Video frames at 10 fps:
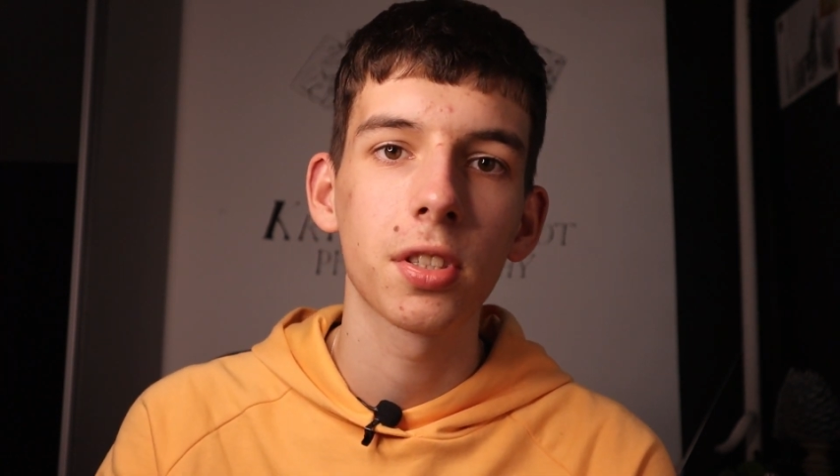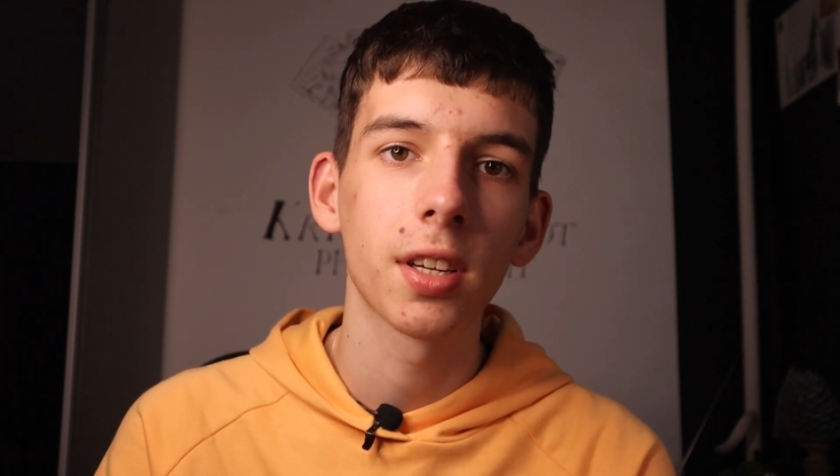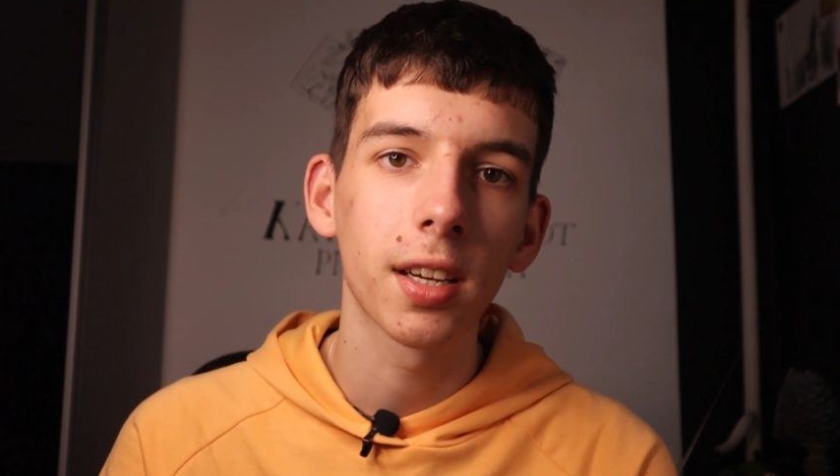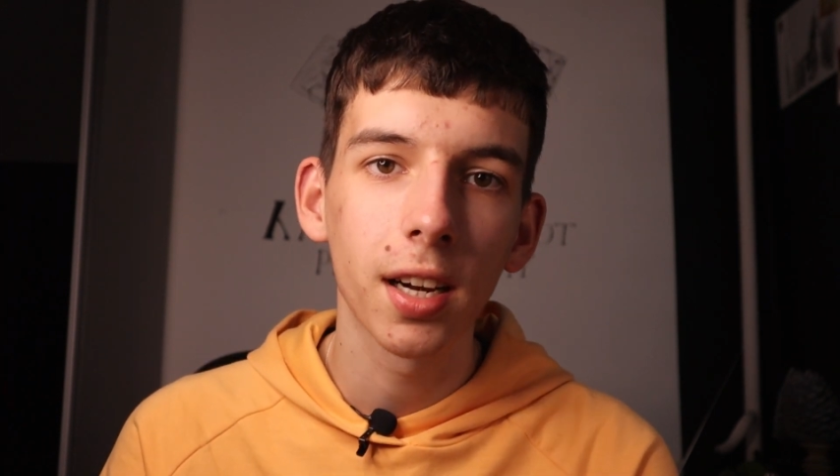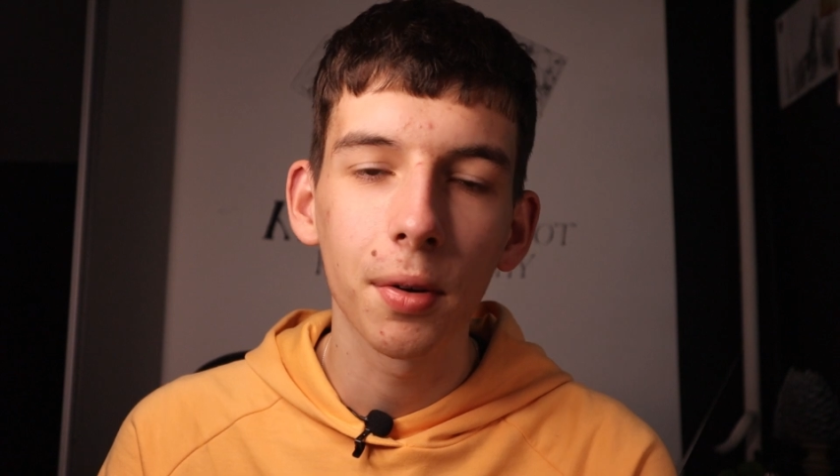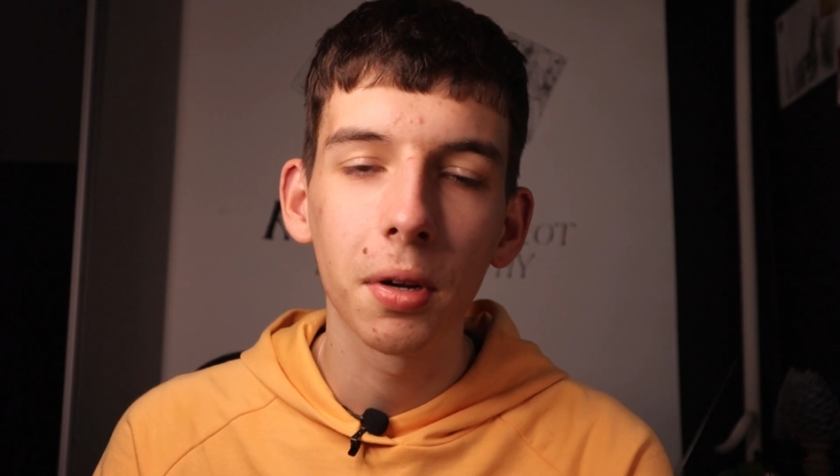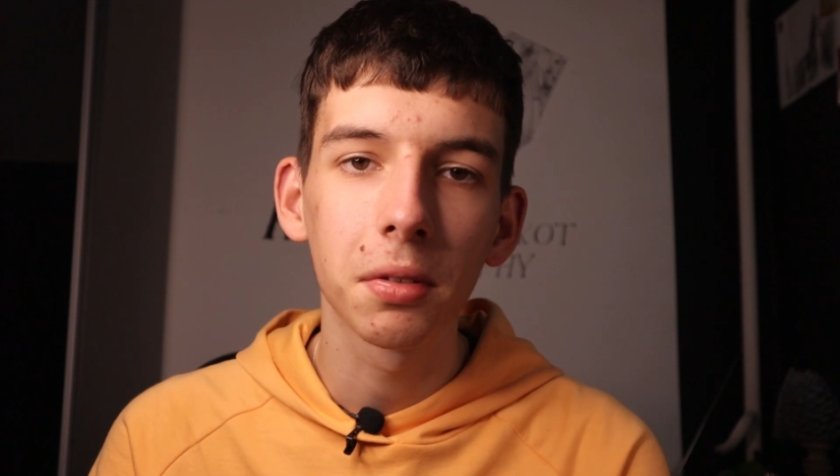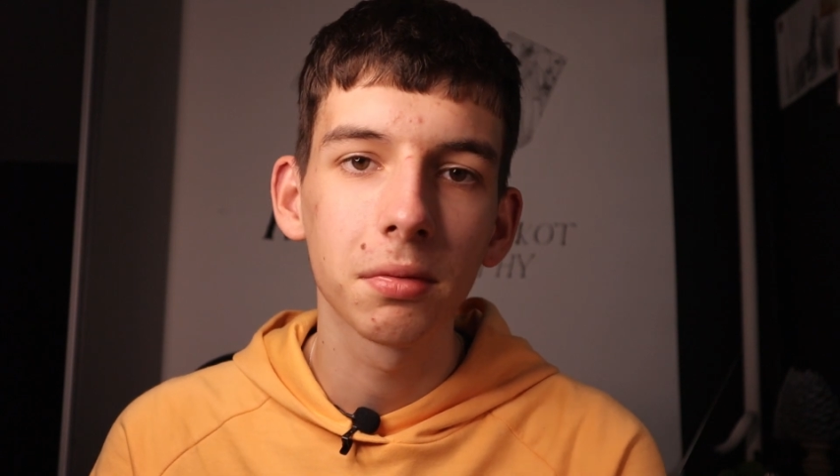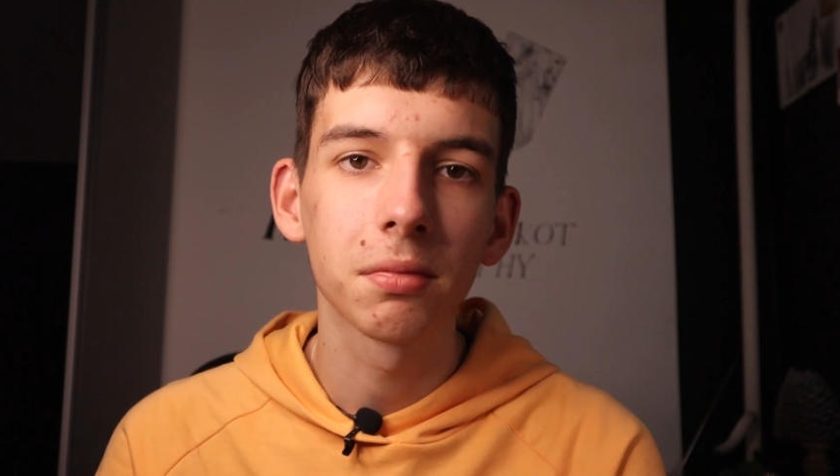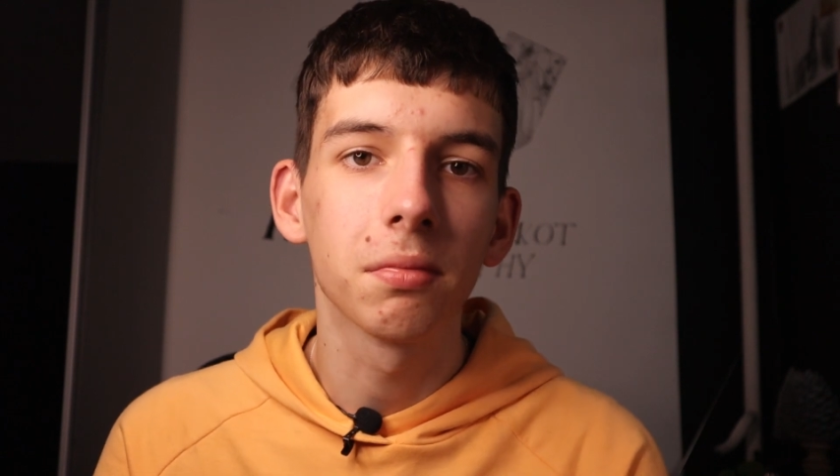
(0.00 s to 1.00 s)
się nagrało
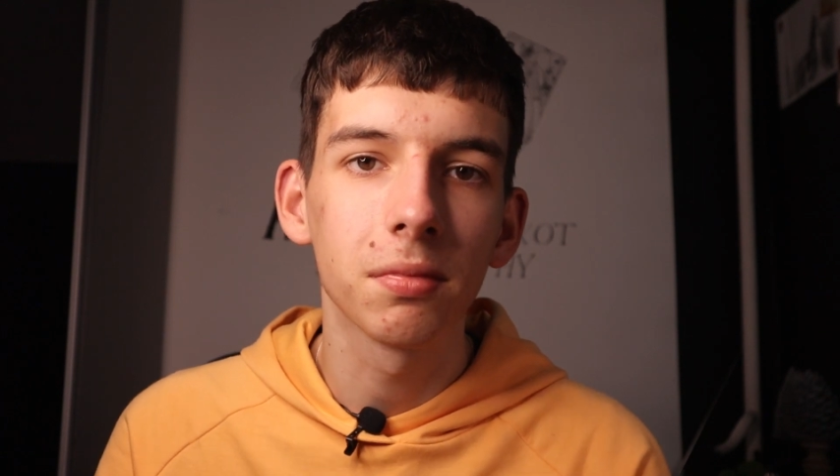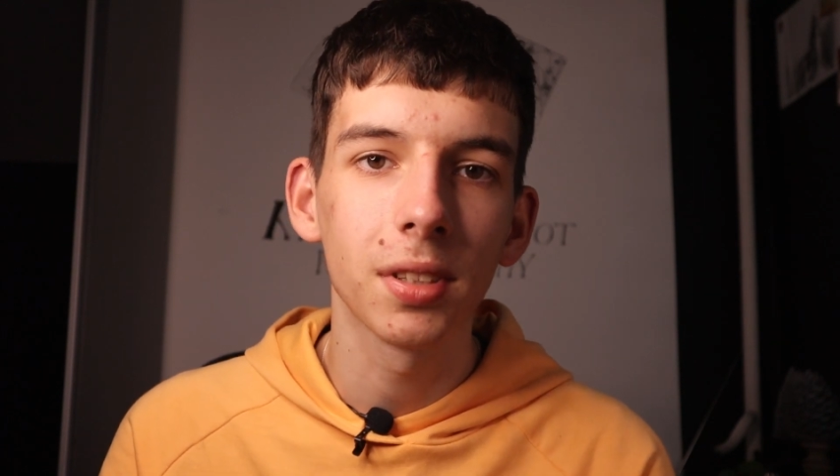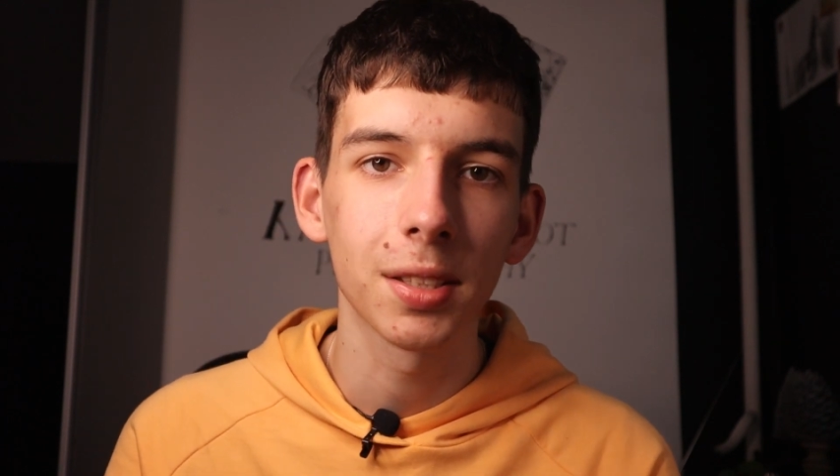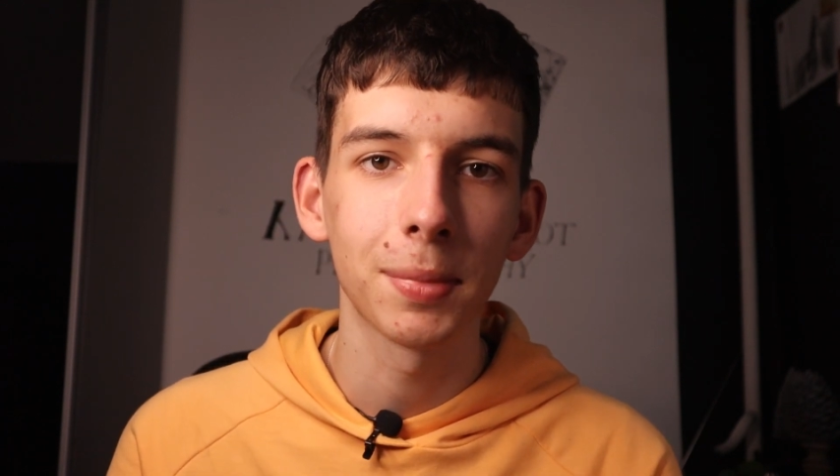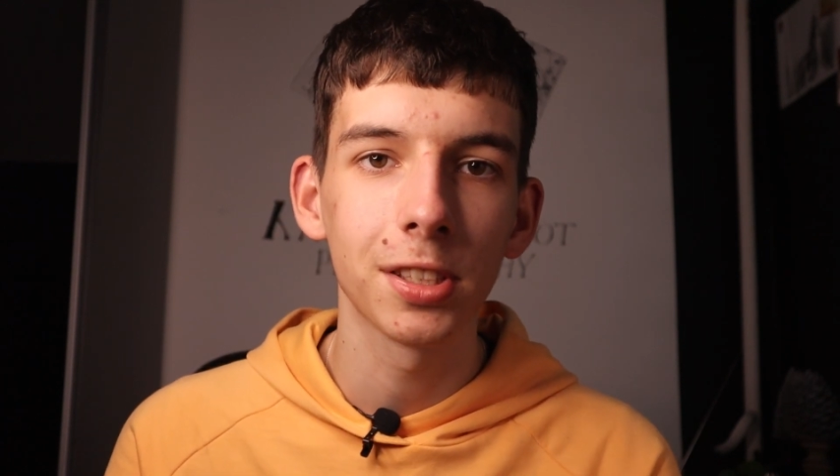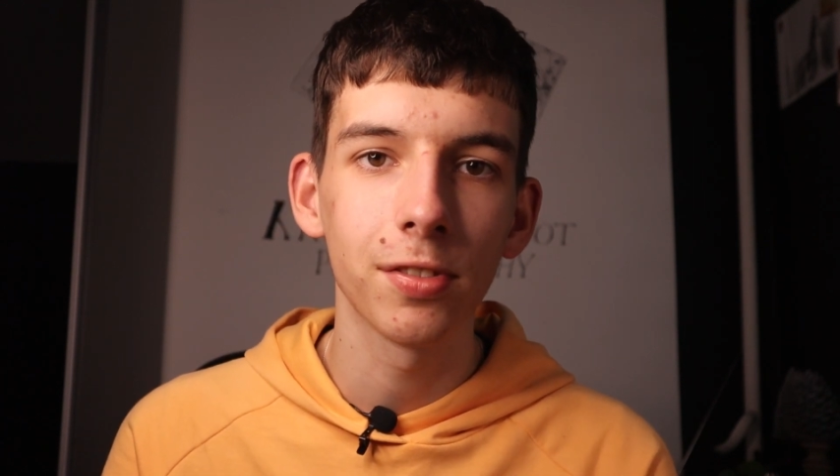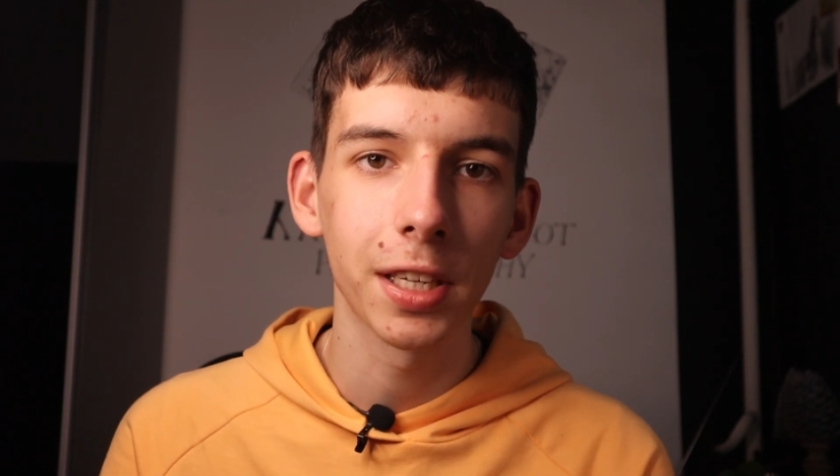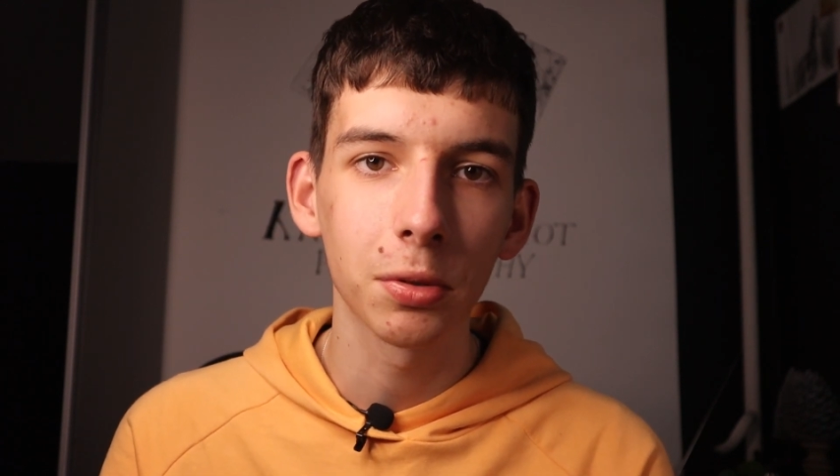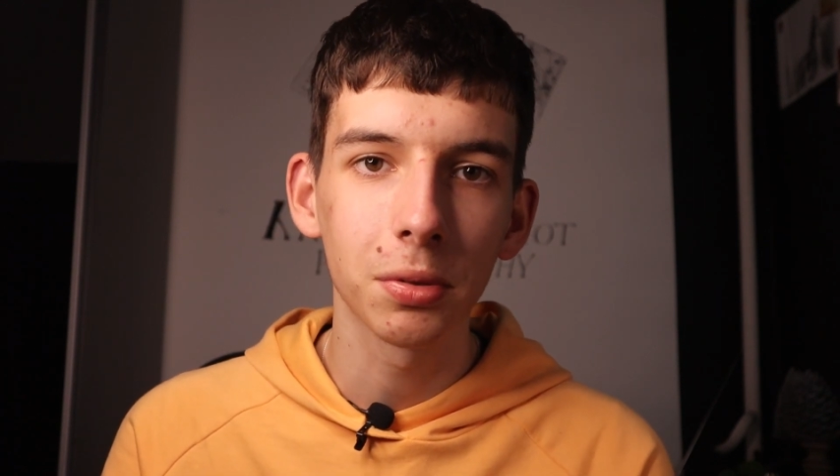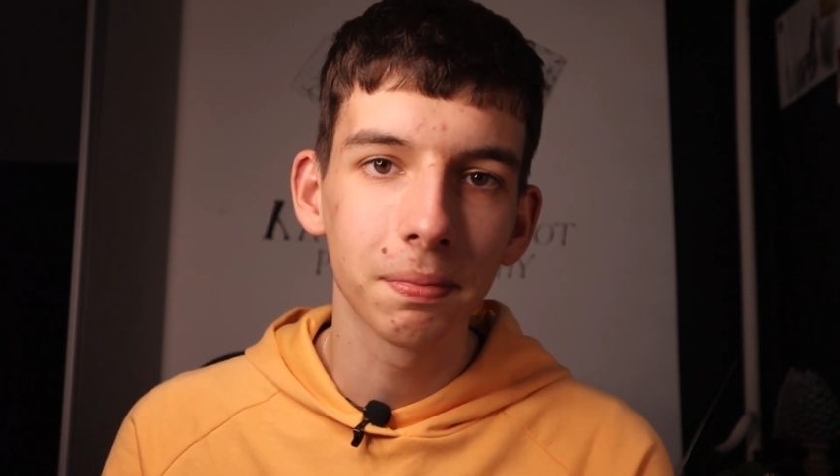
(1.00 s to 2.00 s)
jest bez
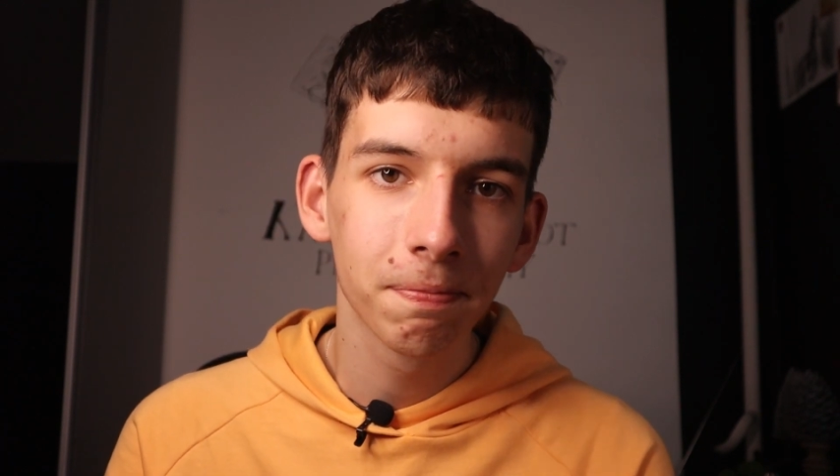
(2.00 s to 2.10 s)
dźwięku.